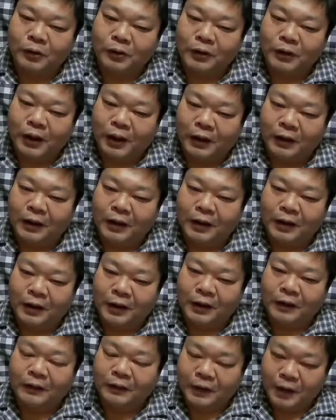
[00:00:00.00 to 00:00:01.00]
しか離れ
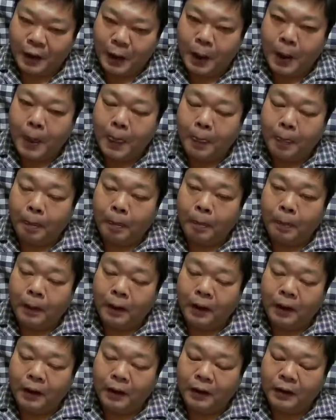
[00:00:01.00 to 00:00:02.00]
てなくて、
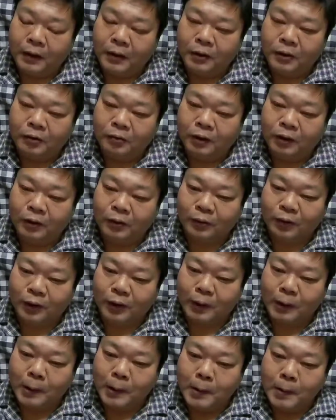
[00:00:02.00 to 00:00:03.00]
えー、20ワット
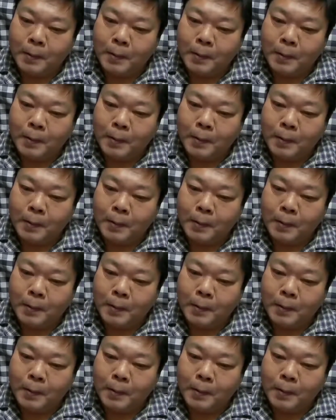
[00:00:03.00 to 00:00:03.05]
で、